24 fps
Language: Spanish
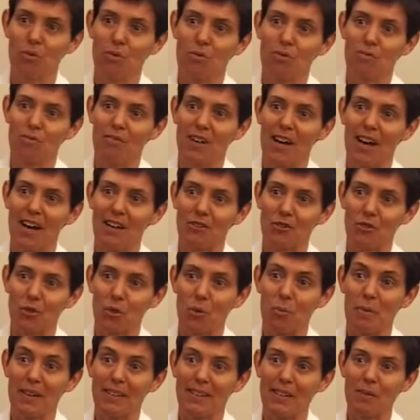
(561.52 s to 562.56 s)
Porque en nuestro
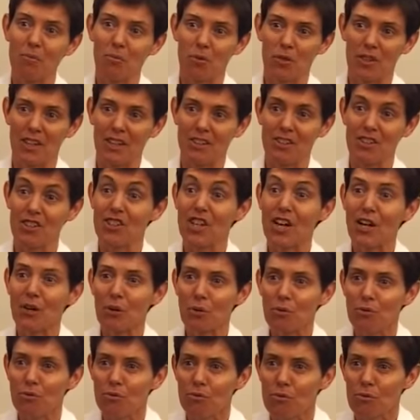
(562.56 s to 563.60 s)
bautismo ya
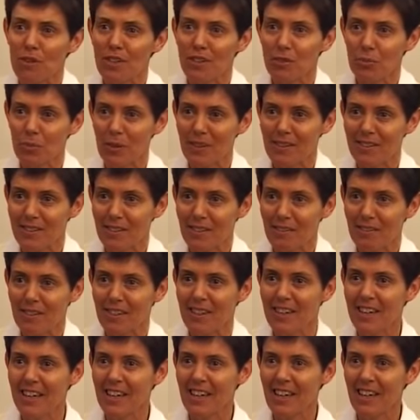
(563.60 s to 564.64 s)
recibimos el Espíritu
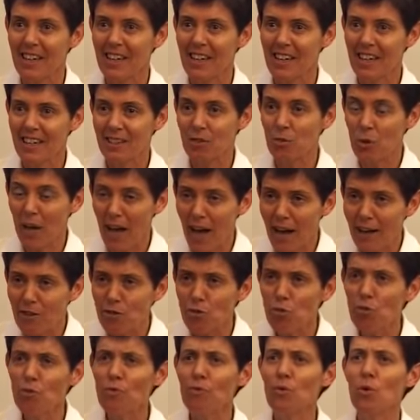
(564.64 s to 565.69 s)
Santo. Y de nuevo
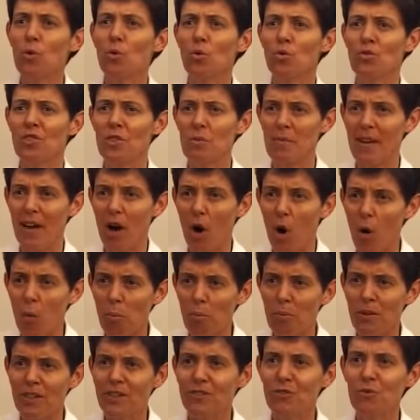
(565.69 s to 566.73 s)
decimos,
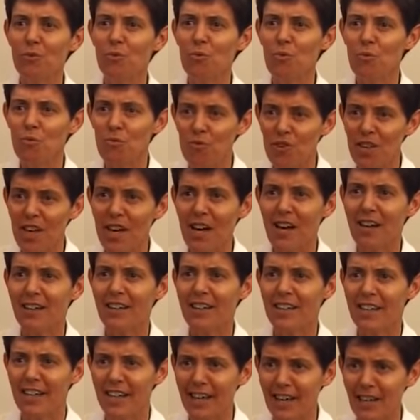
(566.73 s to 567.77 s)
llénanos, ven,
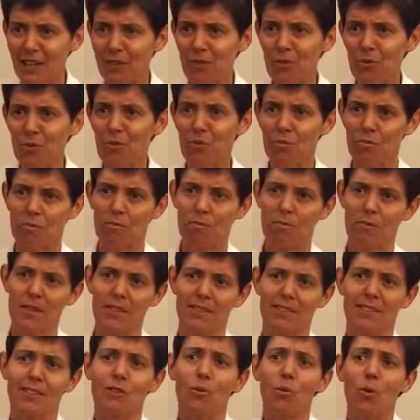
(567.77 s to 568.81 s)
sánanos. Pero si
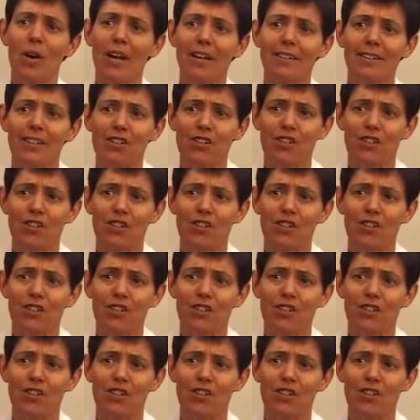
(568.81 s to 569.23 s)
ya lo hemos